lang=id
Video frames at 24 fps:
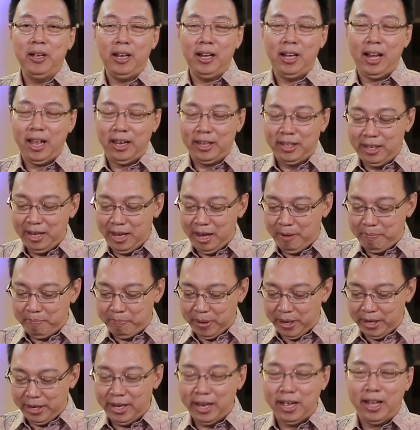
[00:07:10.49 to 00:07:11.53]
lagi
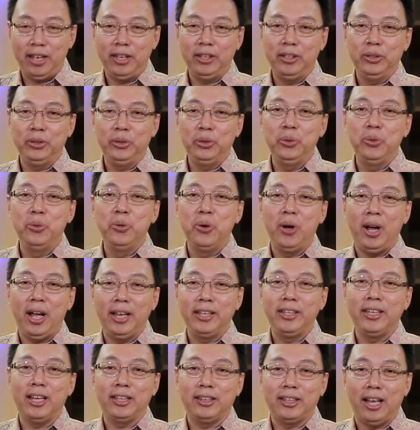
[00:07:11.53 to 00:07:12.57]
apa yang
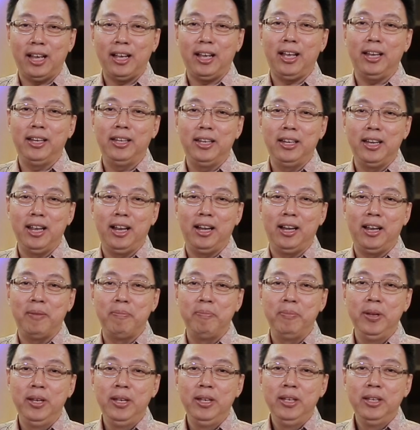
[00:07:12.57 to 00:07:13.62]
Tuhan nyatakan di
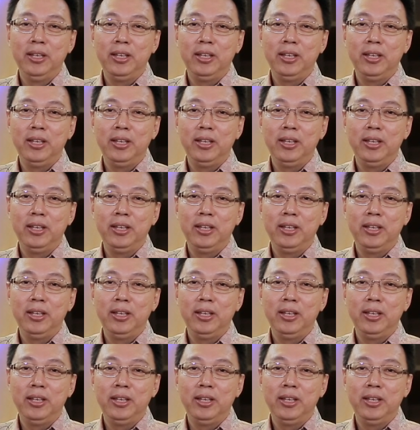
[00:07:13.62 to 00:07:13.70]
dalam